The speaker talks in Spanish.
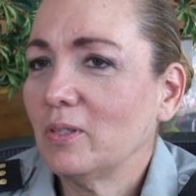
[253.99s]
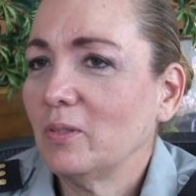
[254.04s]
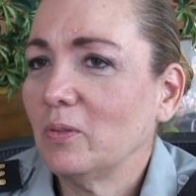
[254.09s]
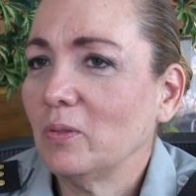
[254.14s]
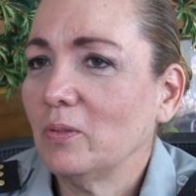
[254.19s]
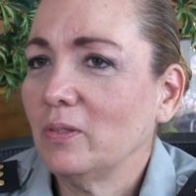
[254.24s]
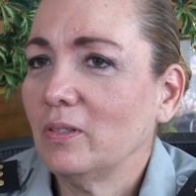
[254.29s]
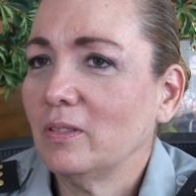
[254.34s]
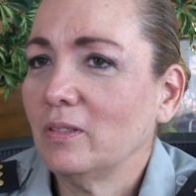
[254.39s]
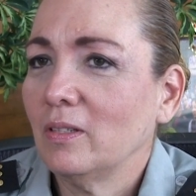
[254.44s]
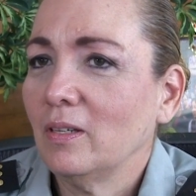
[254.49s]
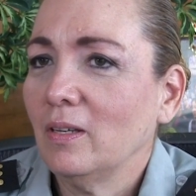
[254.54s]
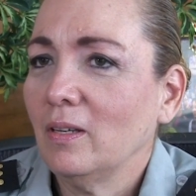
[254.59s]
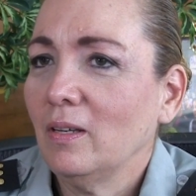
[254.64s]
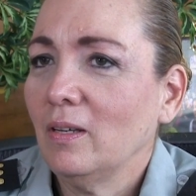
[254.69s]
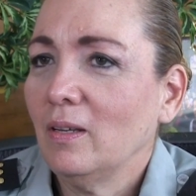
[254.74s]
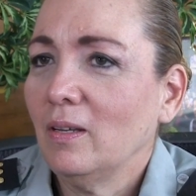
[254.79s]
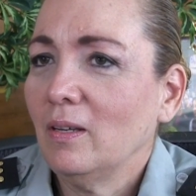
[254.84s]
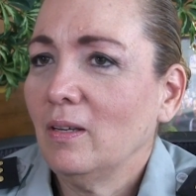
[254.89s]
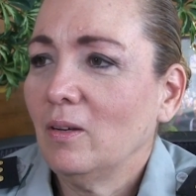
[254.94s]
Entonces,
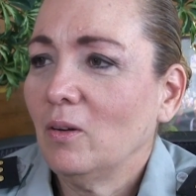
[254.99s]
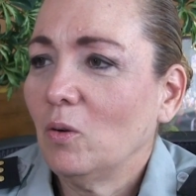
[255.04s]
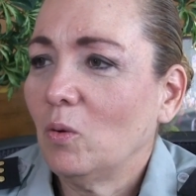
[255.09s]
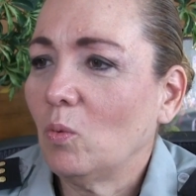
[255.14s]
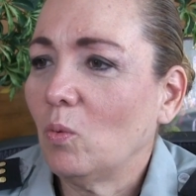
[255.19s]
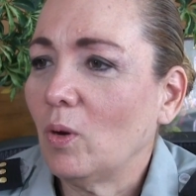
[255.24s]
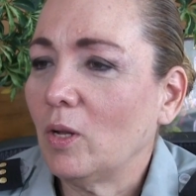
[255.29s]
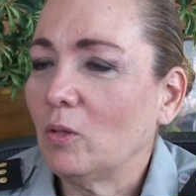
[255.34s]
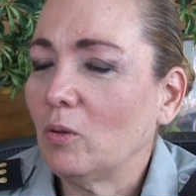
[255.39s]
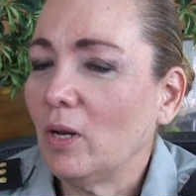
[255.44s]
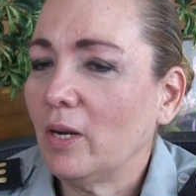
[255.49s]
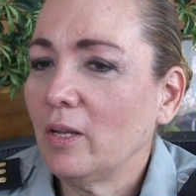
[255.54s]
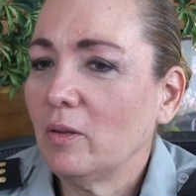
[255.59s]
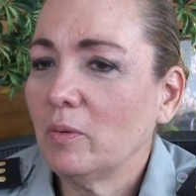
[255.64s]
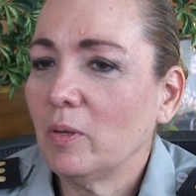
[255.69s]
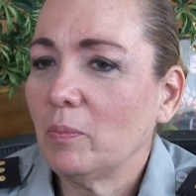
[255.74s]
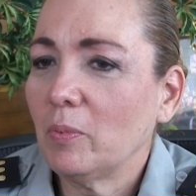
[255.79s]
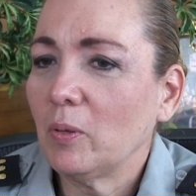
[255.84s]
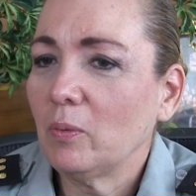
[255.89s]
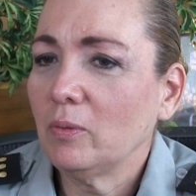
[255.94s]
cuando
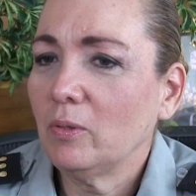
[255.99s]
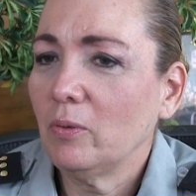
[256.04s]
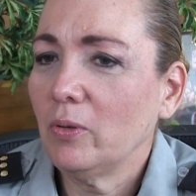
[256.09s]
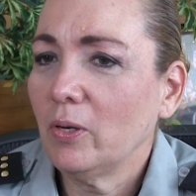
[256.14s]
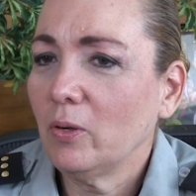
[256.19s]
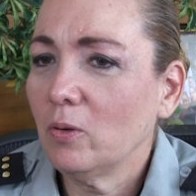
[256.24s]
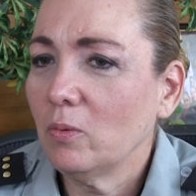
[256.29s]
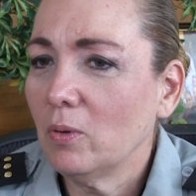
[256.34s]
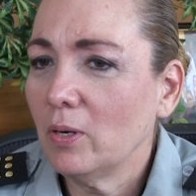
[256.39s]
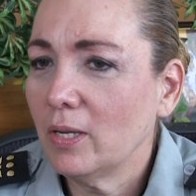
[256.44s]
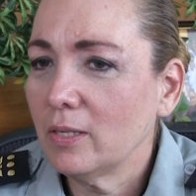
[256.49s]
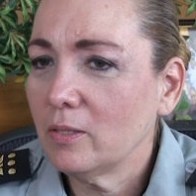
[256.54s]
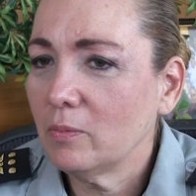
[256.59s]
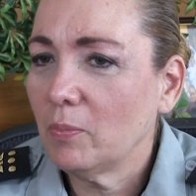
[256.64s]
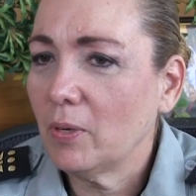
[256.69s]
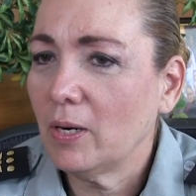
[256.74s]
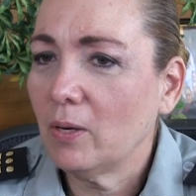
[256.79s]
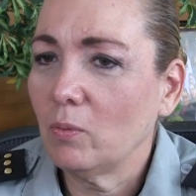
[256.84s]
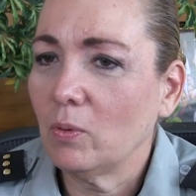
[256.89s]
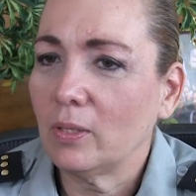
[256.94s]
alguien me pregunta, oye, ¿cómo le
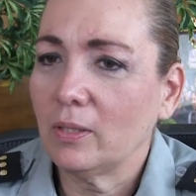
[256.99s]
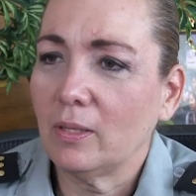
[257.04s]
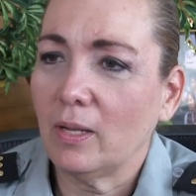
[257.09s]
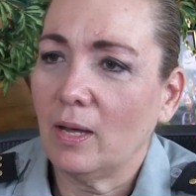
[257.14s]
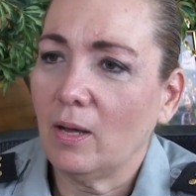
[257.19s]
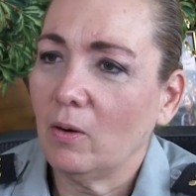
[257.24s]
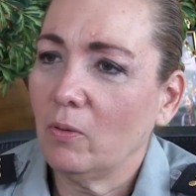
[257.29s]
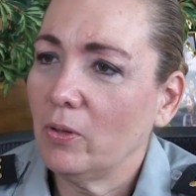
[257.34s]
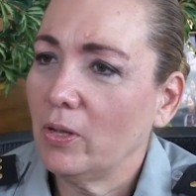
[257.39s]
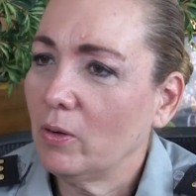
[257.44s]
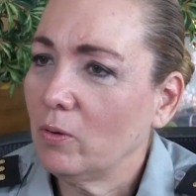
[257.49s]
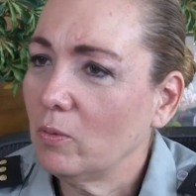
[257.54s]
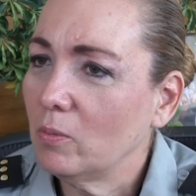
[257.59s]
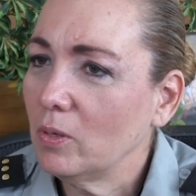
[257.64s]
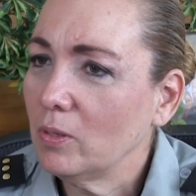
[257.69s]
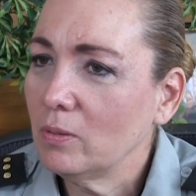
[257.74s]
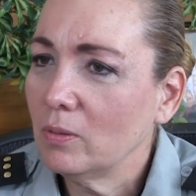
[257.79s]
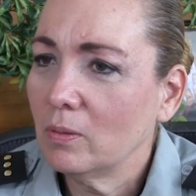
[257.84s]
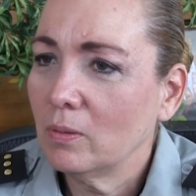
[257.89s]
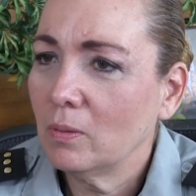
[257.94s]
haces para aguantar? Oye,
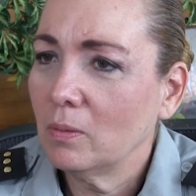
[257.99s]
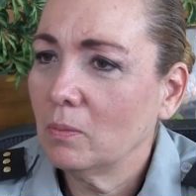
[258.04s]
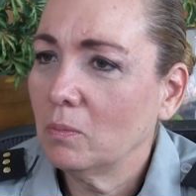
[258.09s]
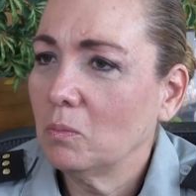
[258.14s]
¿cómo es?